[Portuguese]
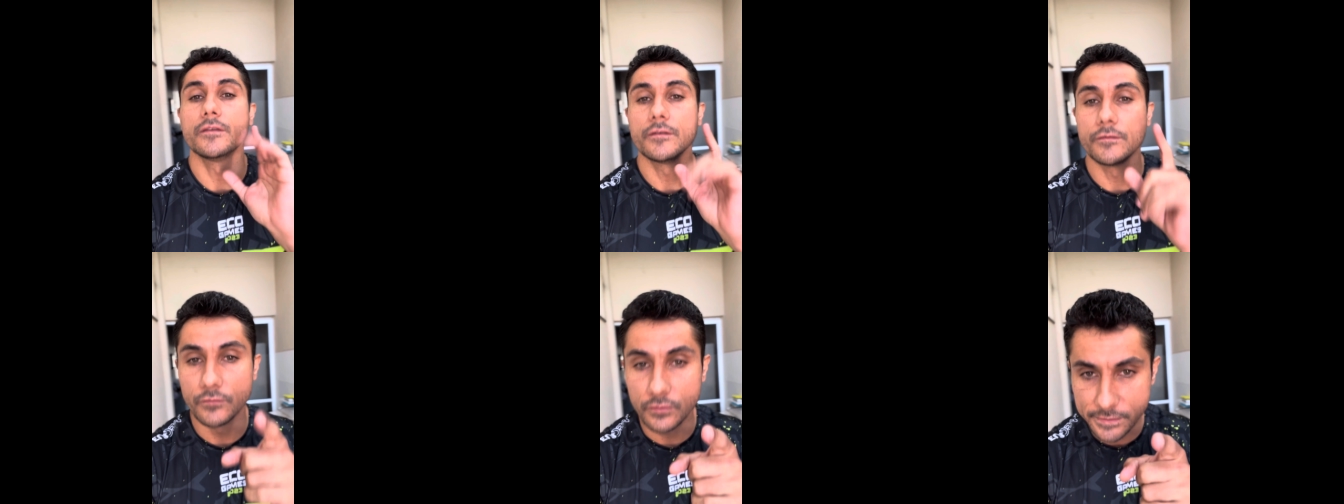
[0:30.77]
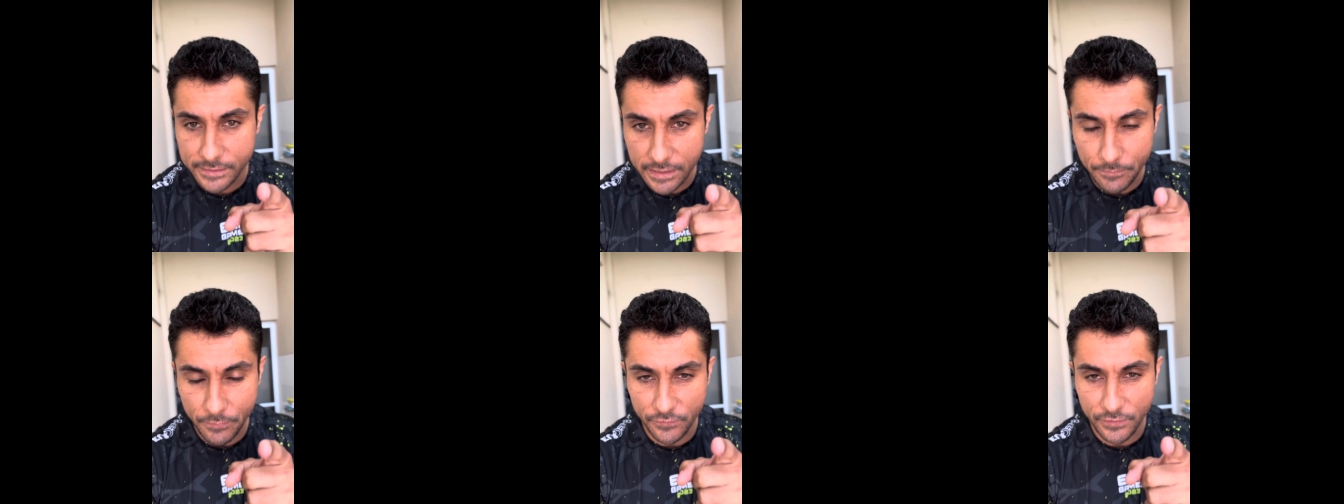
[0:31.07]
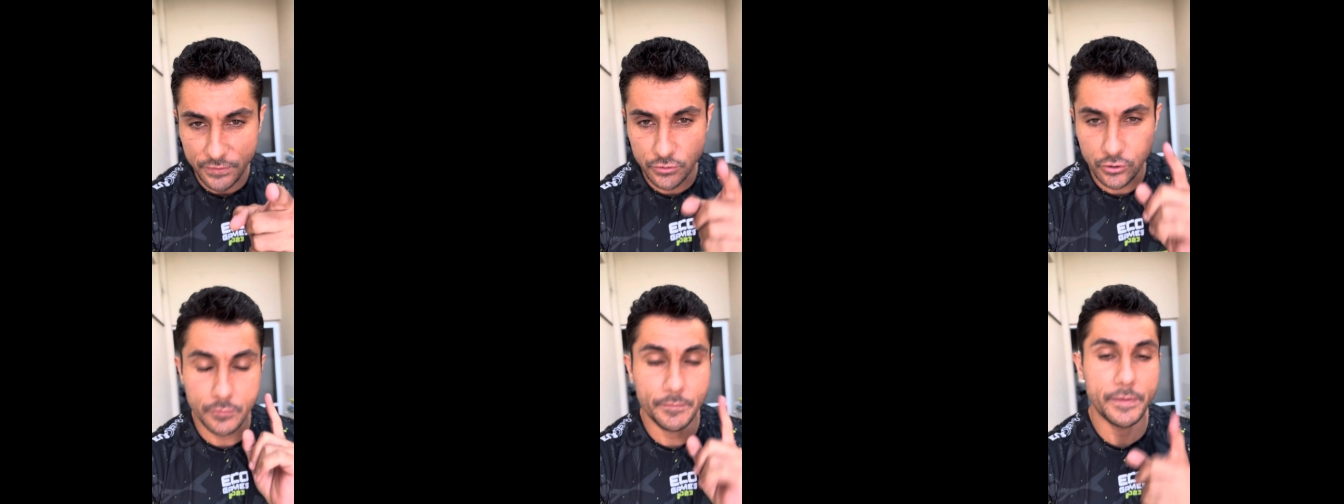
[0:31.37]
Você é
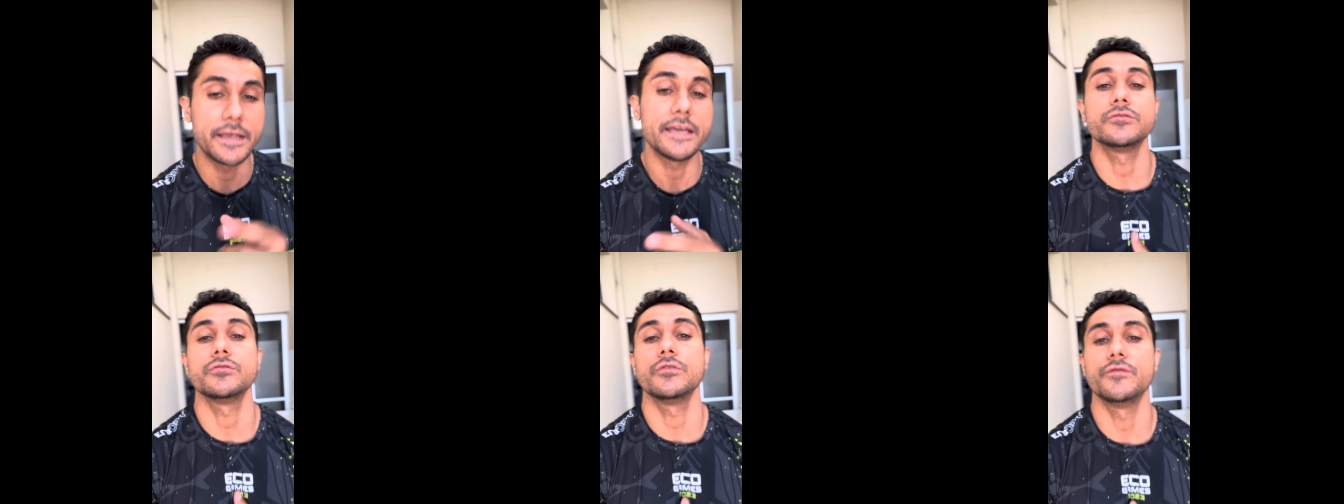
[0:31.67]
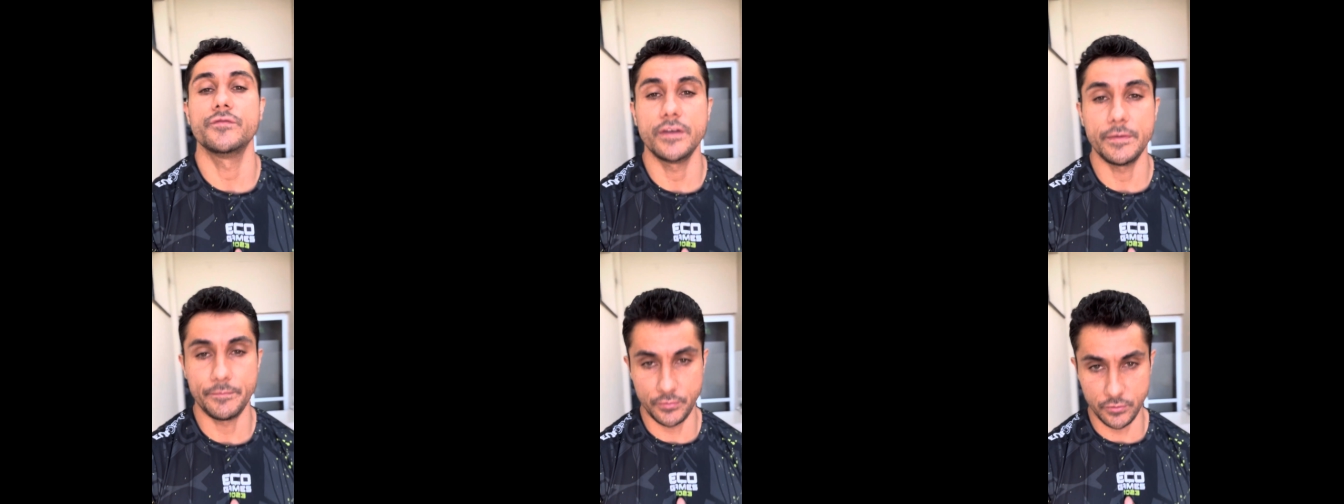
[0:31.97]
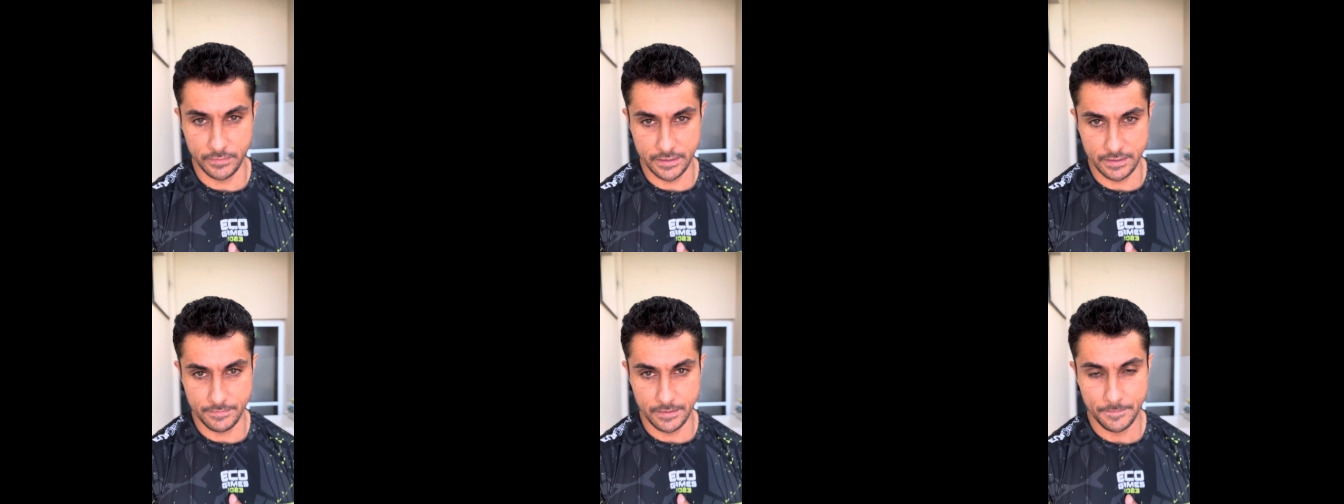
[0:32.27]
professor para resolver
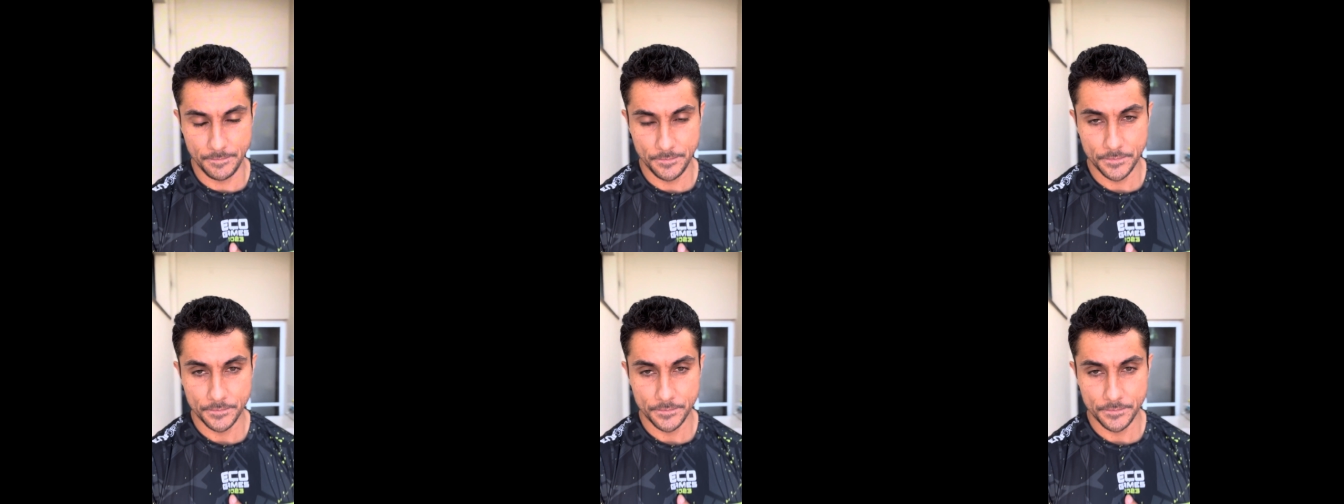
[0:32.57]
problema.